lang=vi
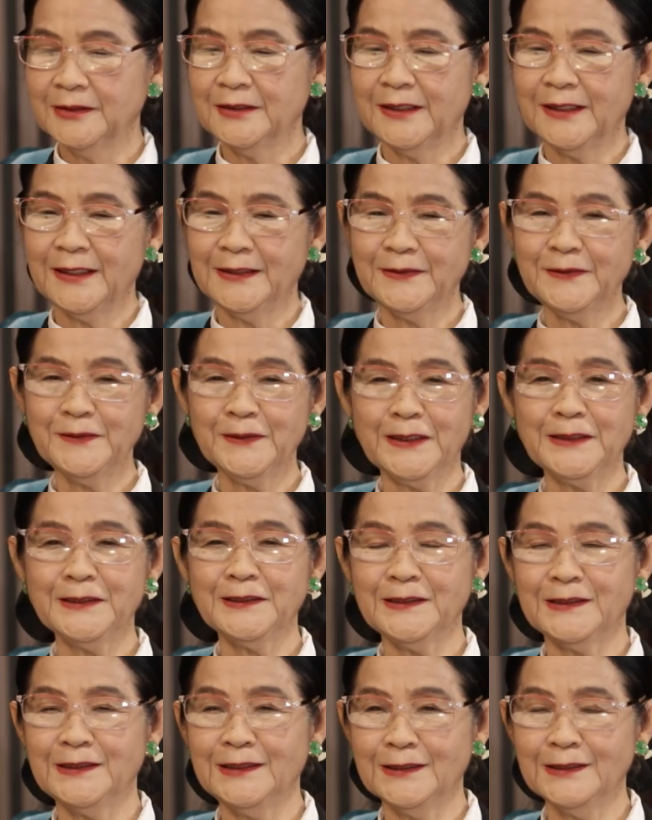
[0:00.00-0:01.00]
Dạ thưa
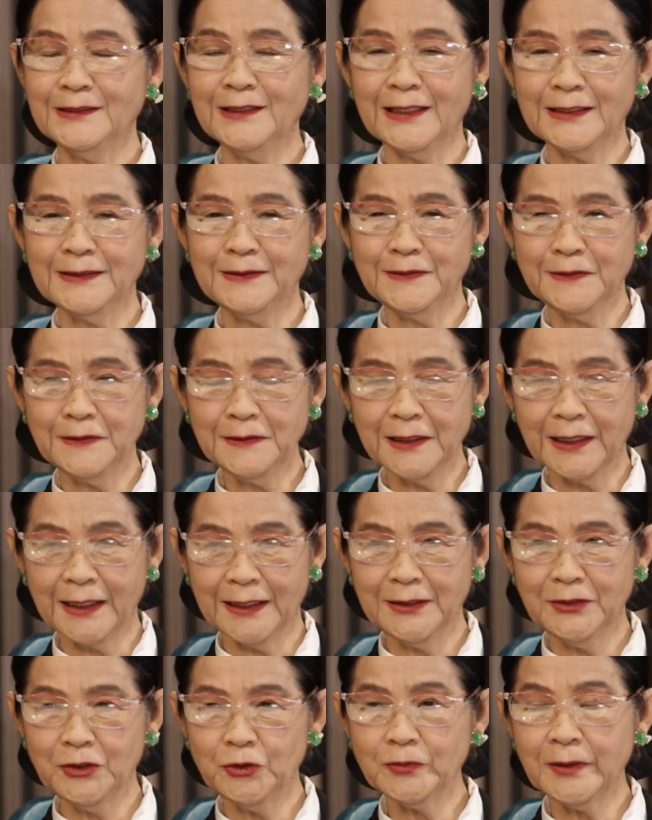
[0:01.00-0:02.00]
anh thì hiện nay như thế
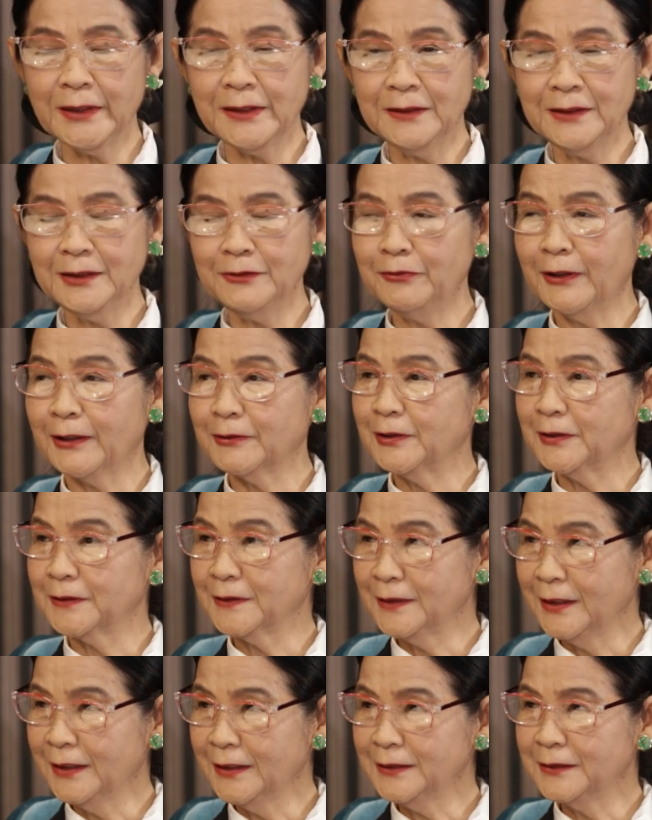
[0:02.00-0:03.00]
này nếu đi vào thực
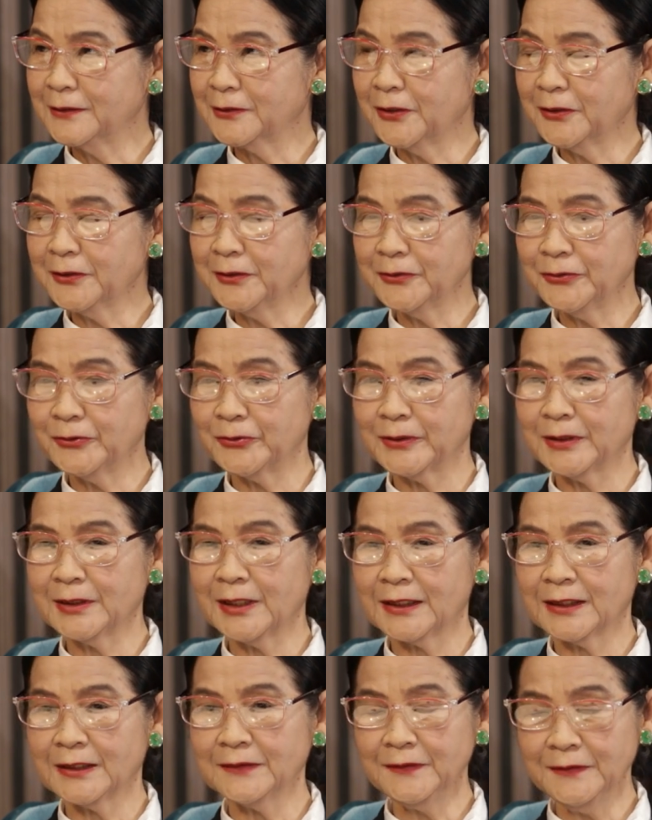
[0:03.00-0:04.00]
tế thì có cái chuyện
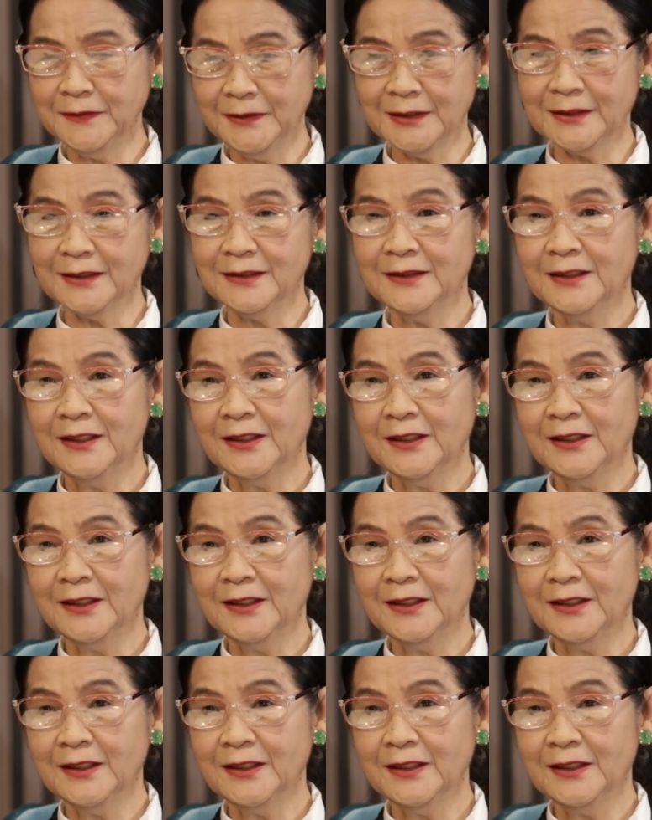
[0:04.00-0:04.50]
là cái thứ nhất